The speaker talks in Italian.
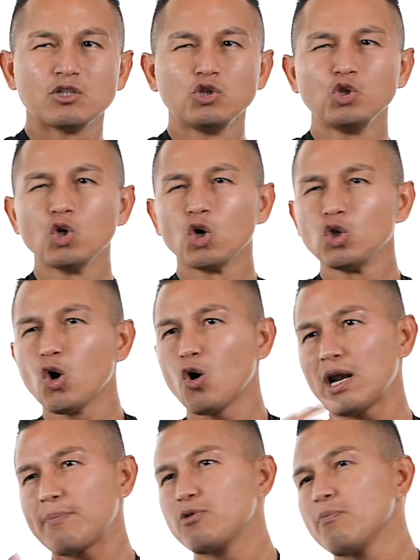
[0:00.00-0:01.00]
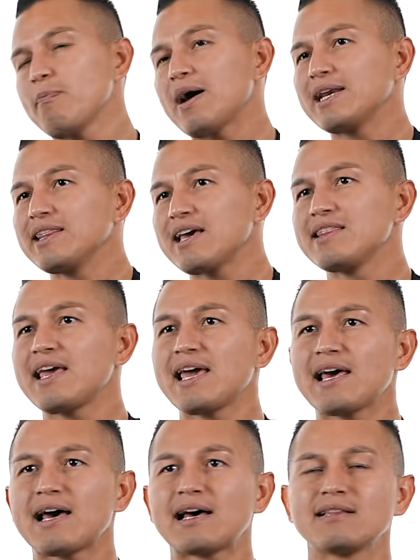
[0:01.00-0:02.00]
non ho la più pallida
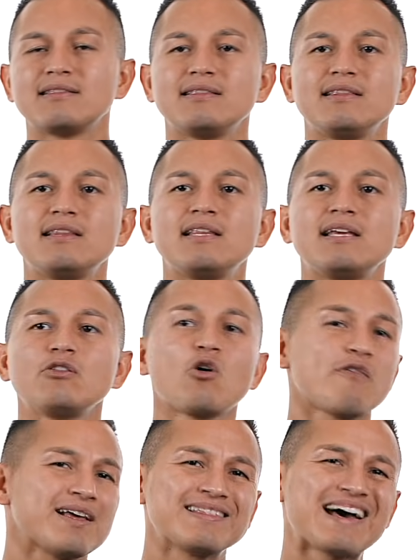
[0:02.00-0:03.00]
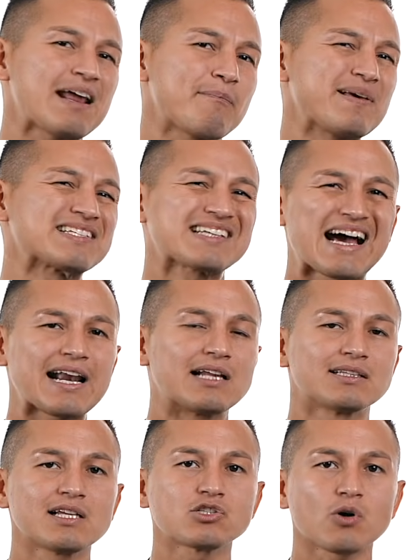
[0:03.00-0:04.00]
idea di dove andare a pescare
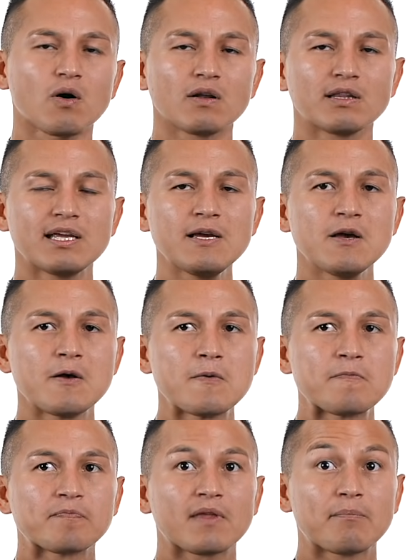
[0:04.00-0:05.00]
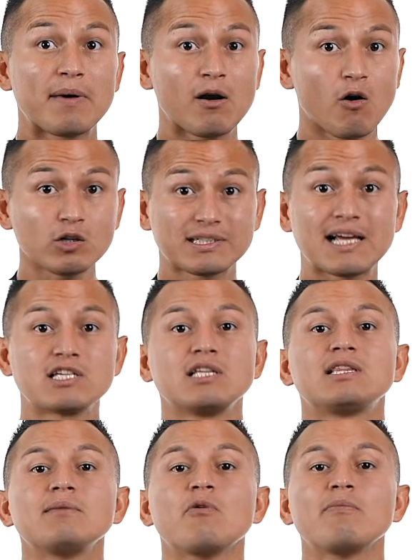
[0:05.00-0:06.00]
altri soldi, però ho tre
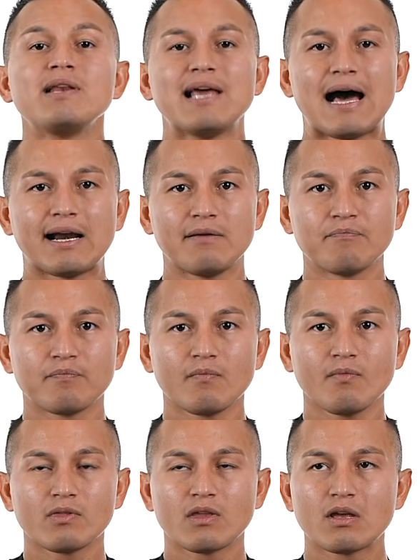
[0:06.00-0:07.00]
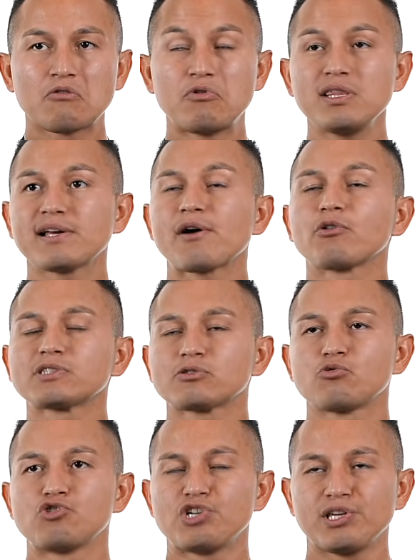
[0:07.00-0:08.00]
agenti immobiliari. Quindi che cosa
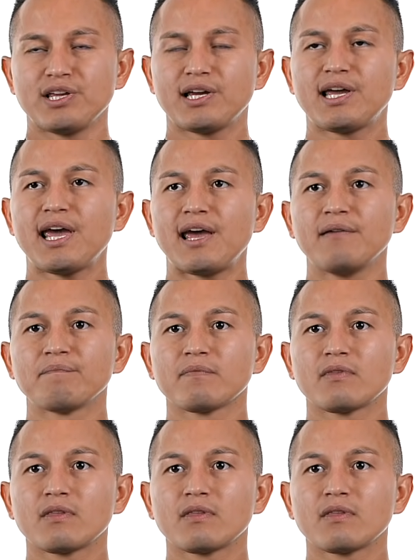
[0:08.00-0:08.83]
succede? Che